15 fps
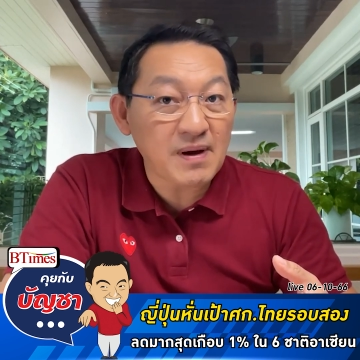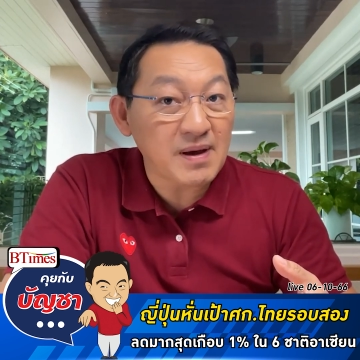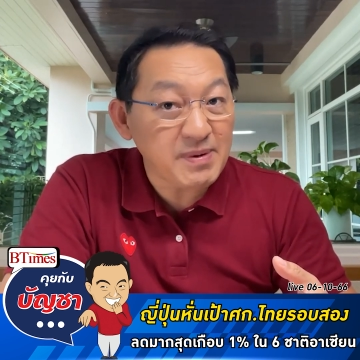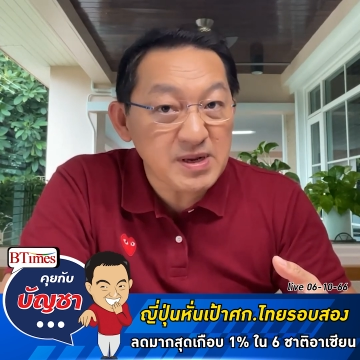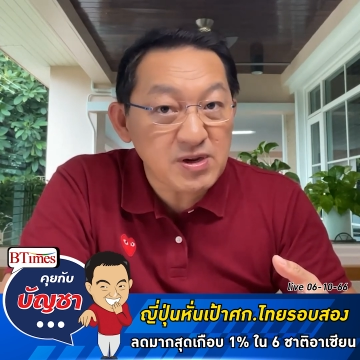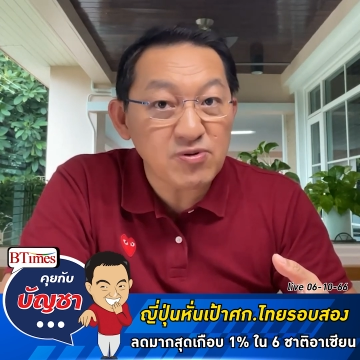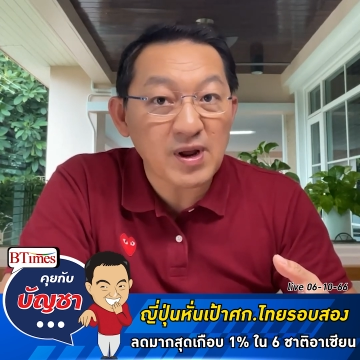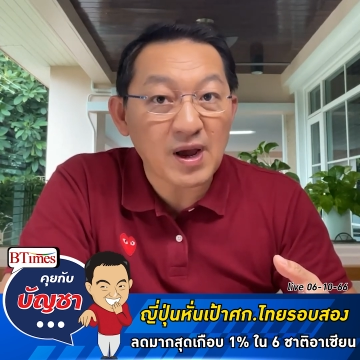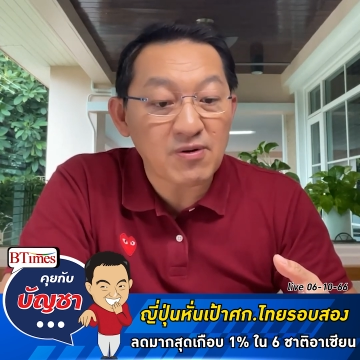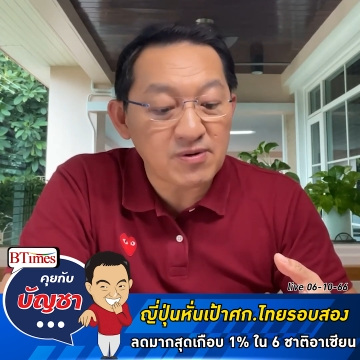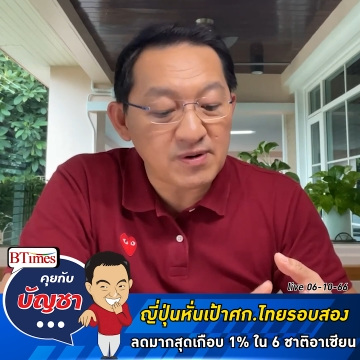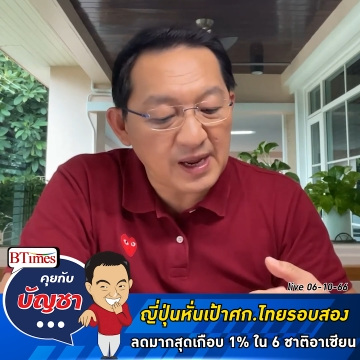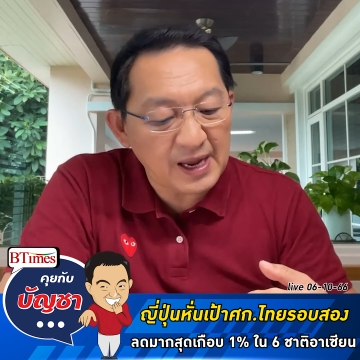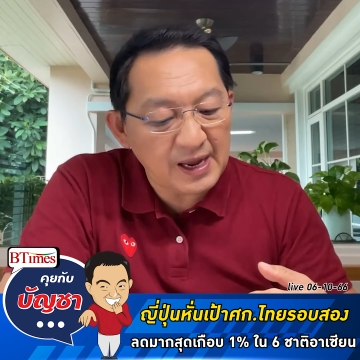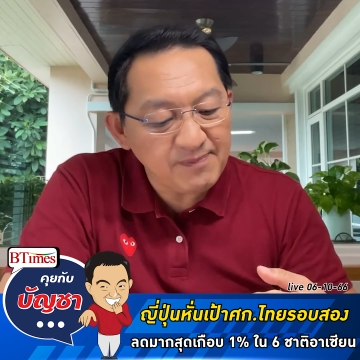ไปเป็นทิวแถ
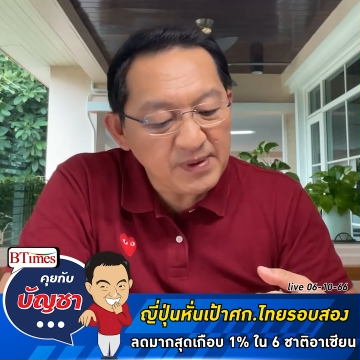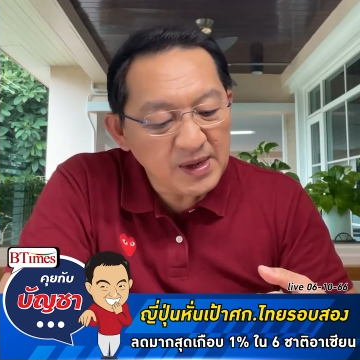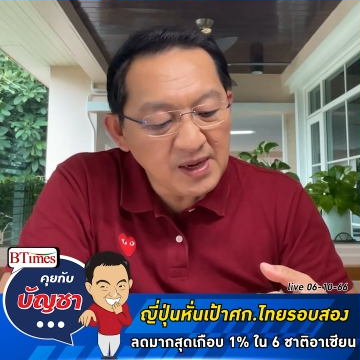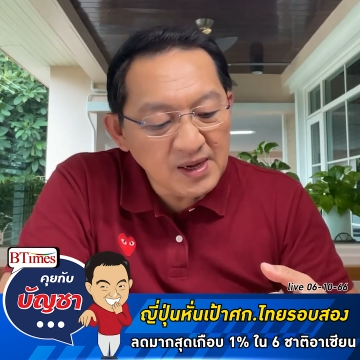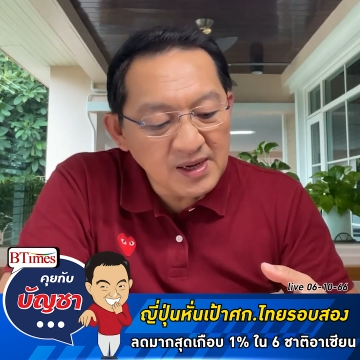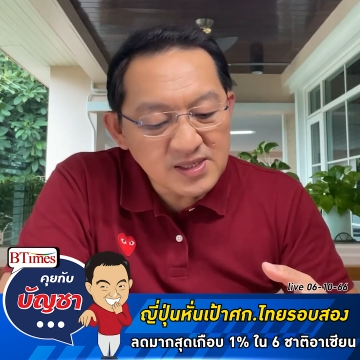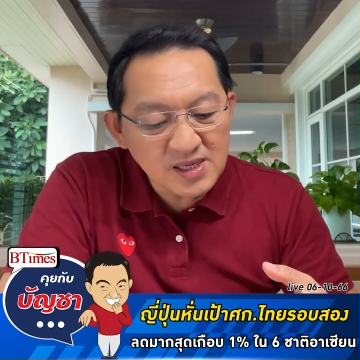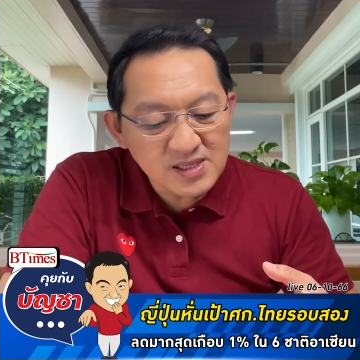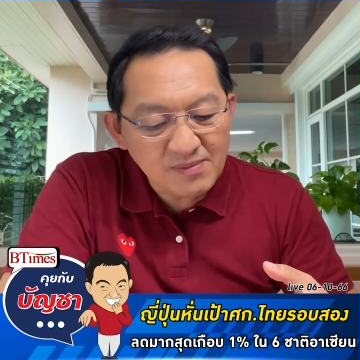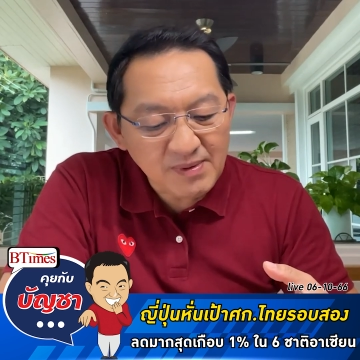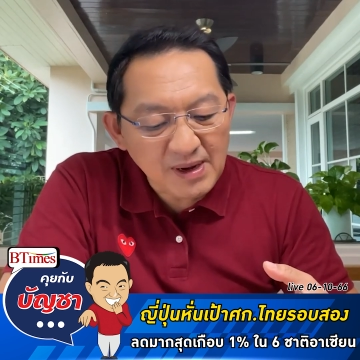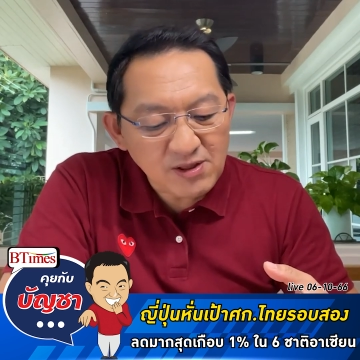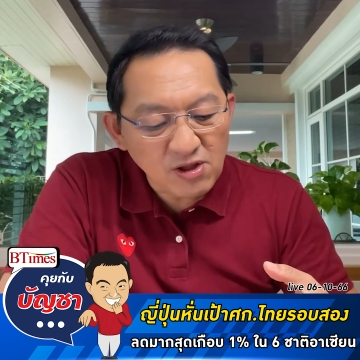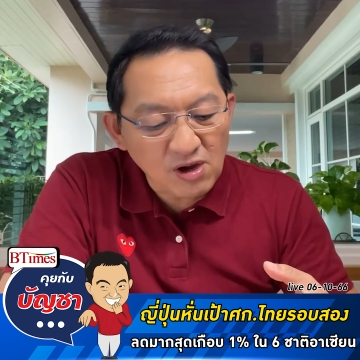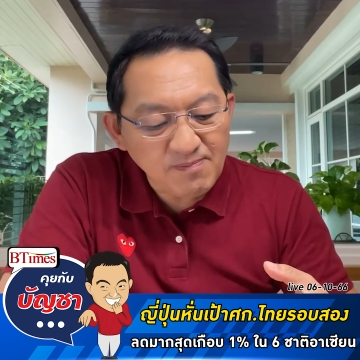วนะฮะสิ่ง
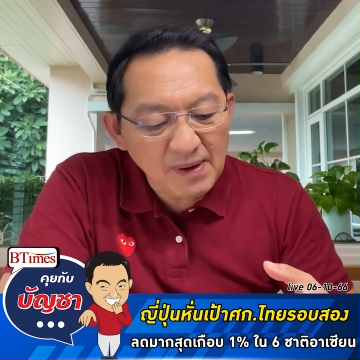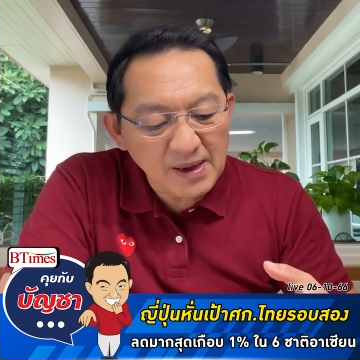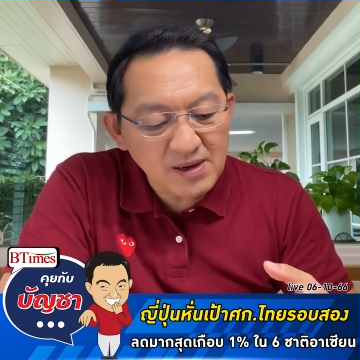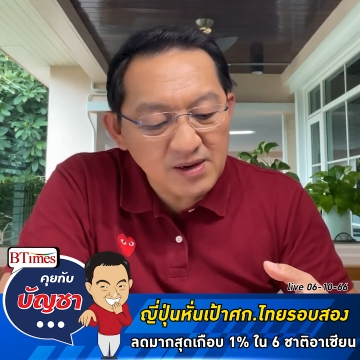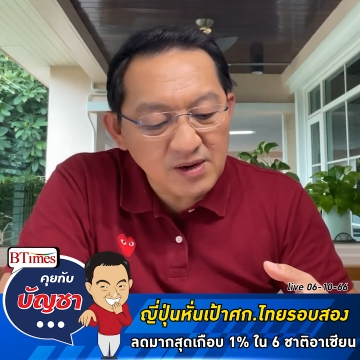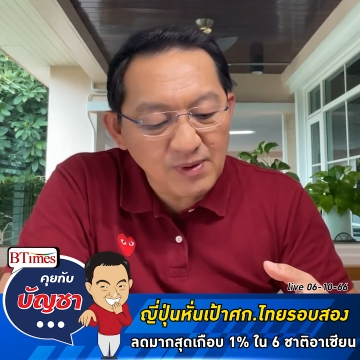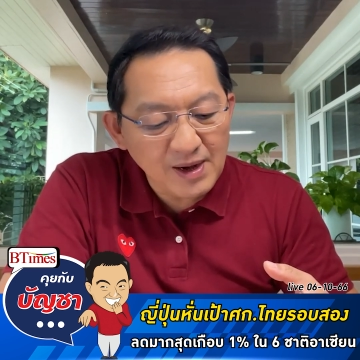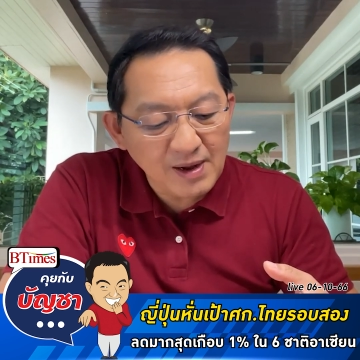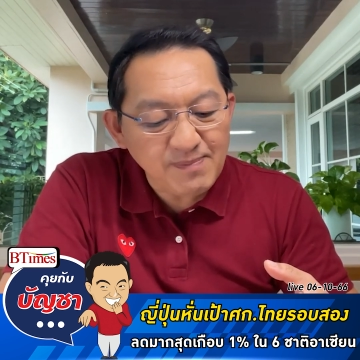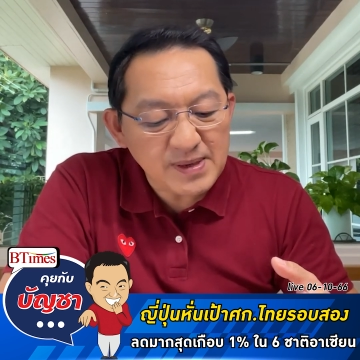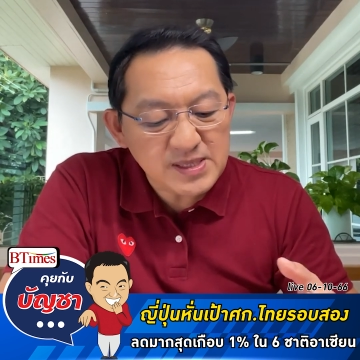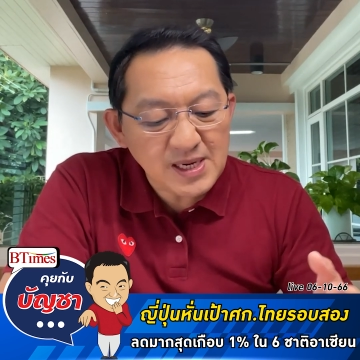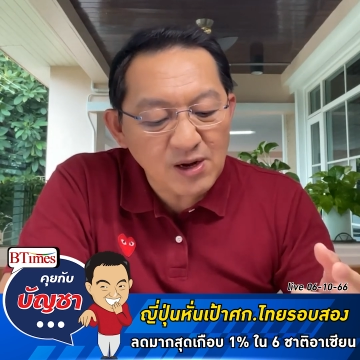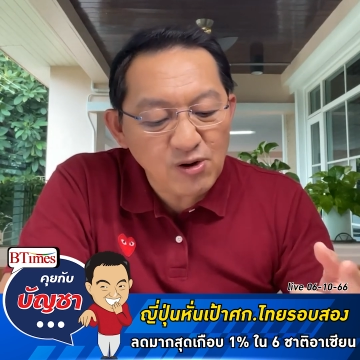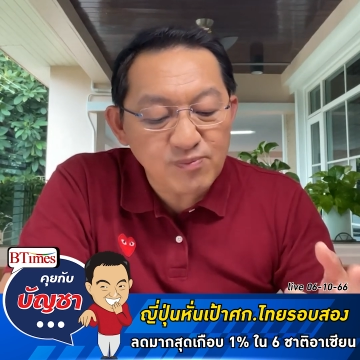สำคัญต่อไปก็คือว่าและ
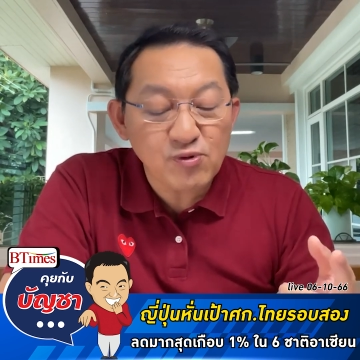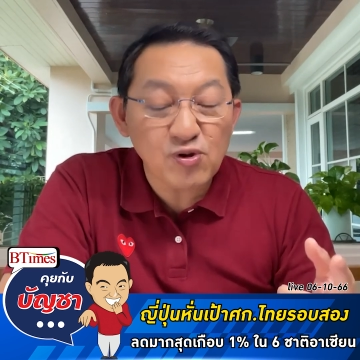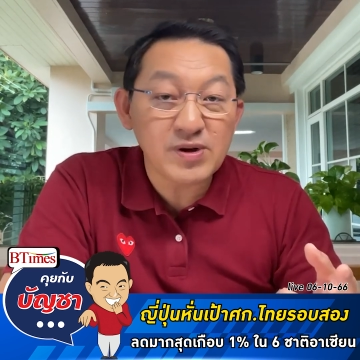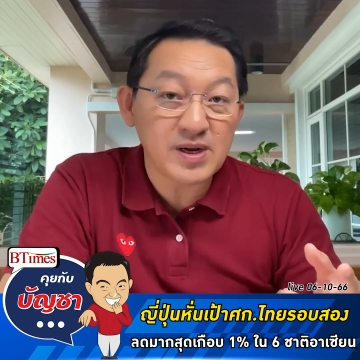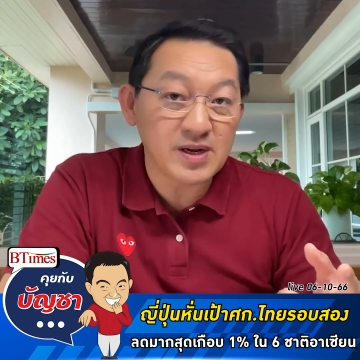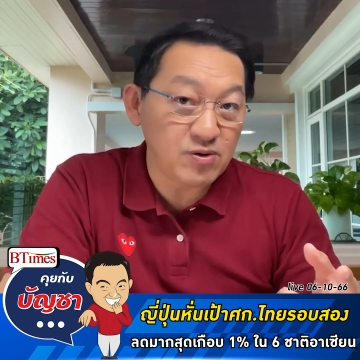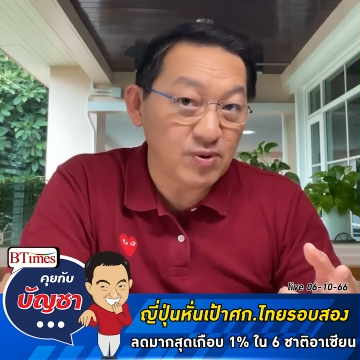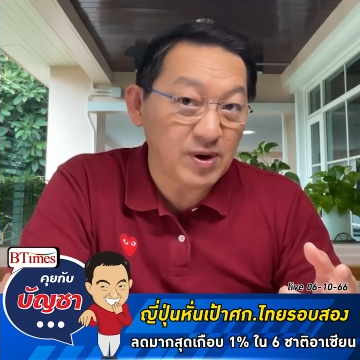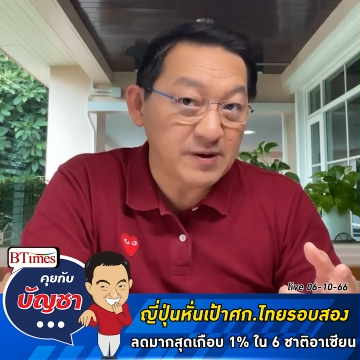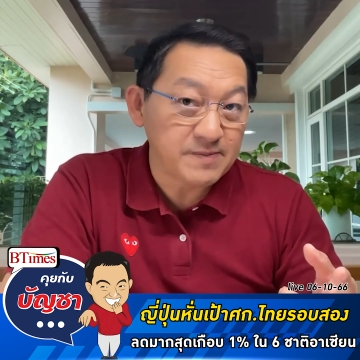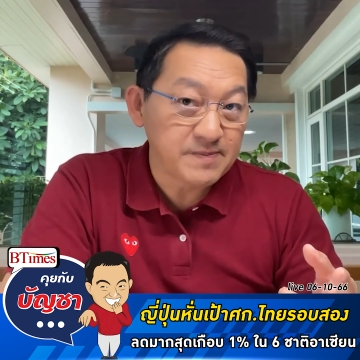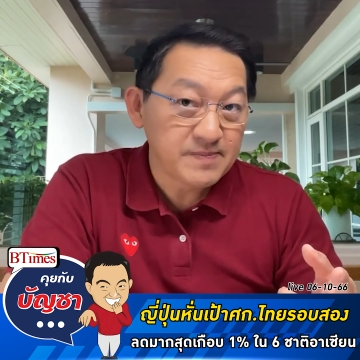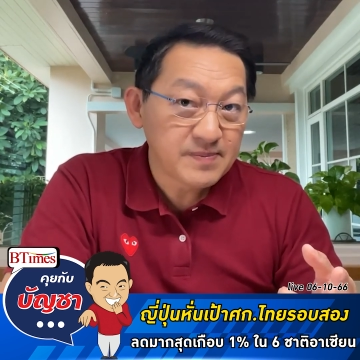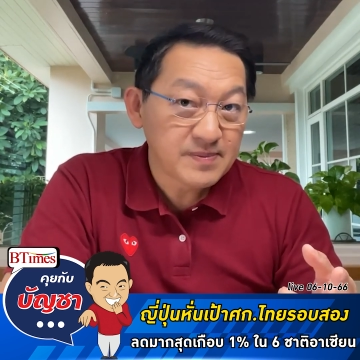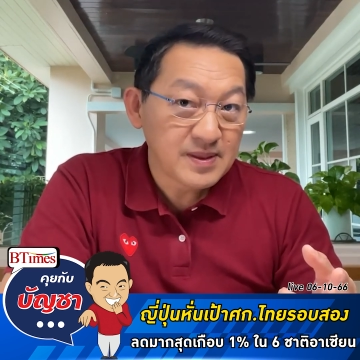ปัจจัยลบตัวอื่นด้วย
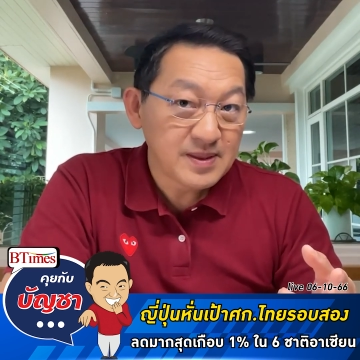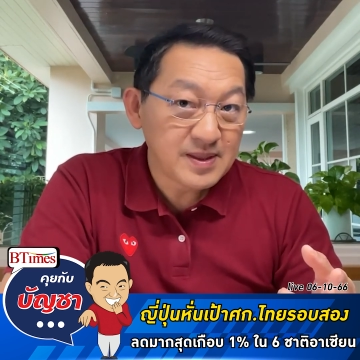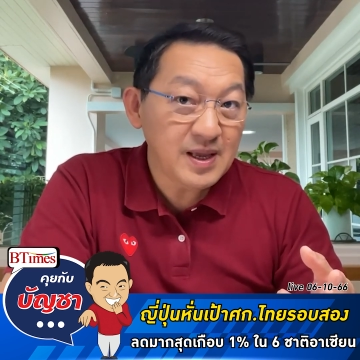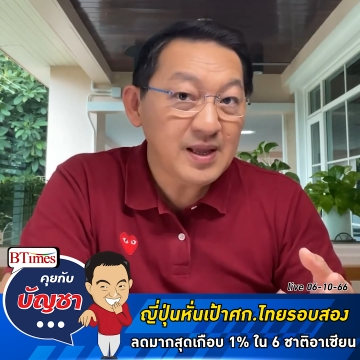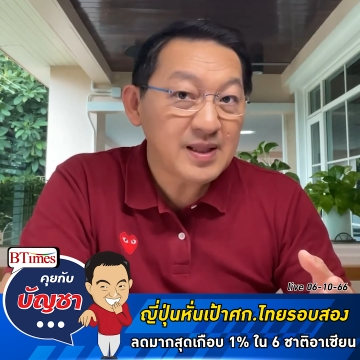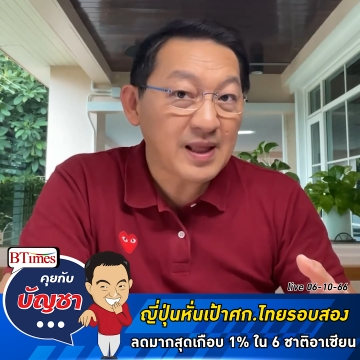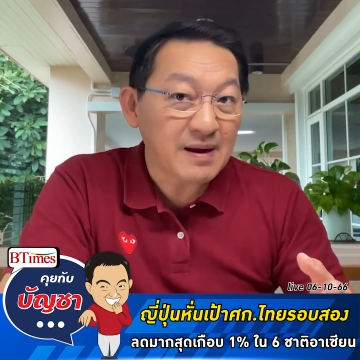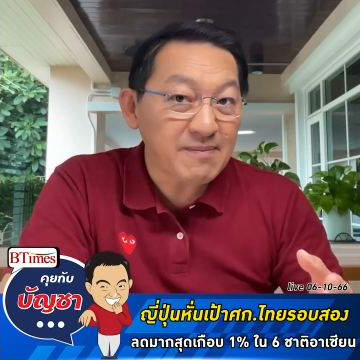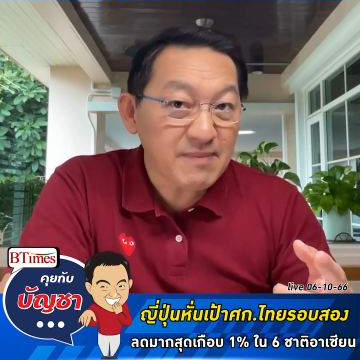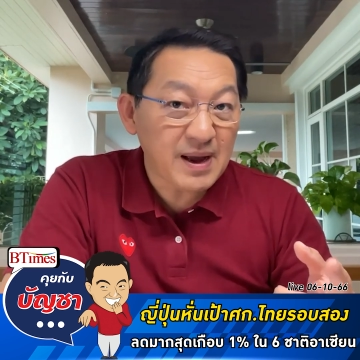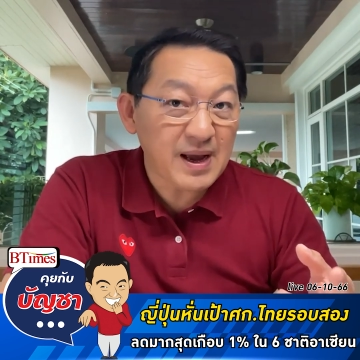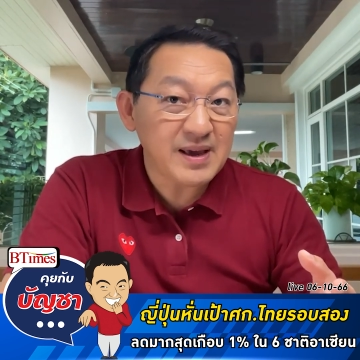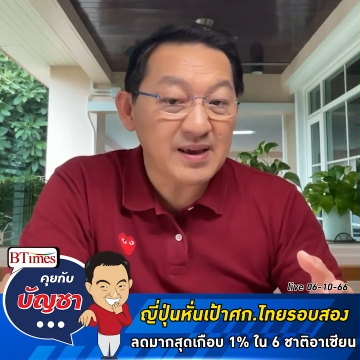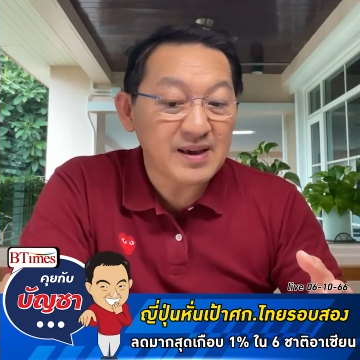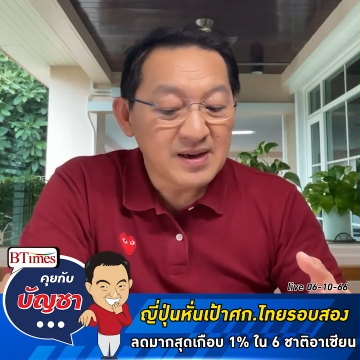ที่
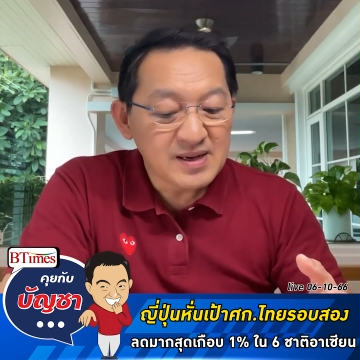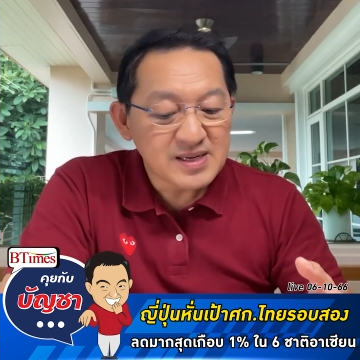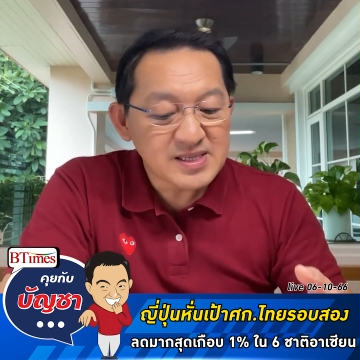ทำให้